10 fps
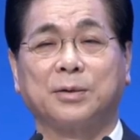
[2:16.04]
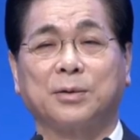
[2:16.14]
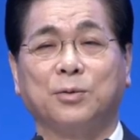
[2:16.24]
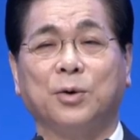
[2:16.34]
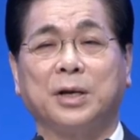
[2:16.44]

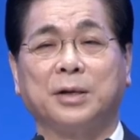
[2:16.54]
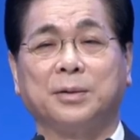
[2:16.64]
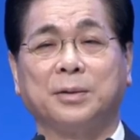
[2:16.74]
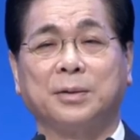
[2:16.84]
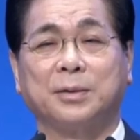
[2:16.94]
그
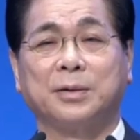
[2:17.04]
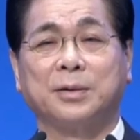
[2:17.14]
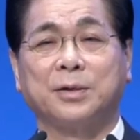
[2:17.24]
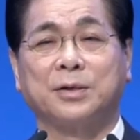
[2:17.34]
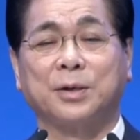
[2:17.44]
원인은
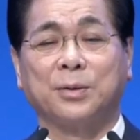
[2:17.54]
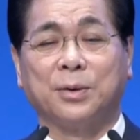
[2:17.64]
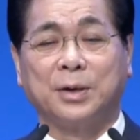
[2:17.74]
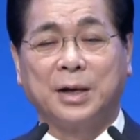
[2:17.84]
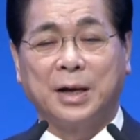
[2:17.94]

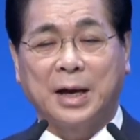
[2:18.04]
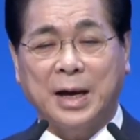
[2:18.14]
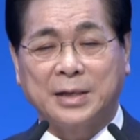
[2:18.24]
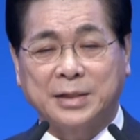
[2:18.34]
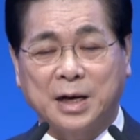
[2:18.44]
첫째로
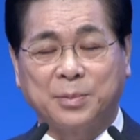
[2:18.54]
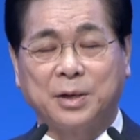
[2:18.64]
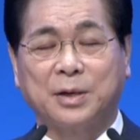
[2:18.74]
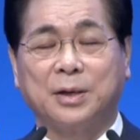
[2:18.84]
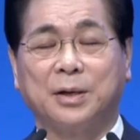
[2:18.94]
한
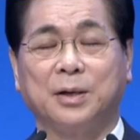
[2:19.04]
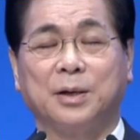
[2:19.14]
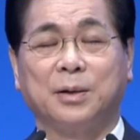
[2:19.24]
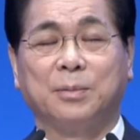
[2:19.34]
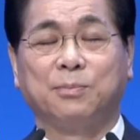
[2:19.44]
사람이
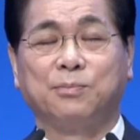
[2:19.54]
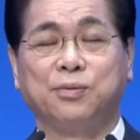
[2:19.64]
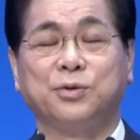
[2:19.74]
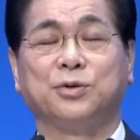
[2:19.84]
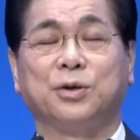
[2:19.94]

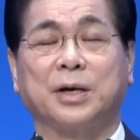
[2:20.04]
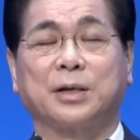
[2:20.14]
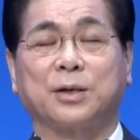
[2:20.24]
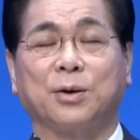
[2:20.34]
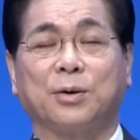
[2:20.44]

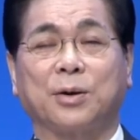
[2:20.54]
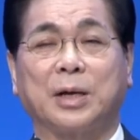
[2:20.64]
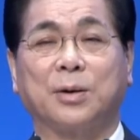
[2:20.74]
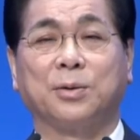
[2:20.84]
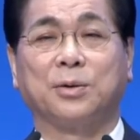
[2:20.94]
불순종한 결과로 다가온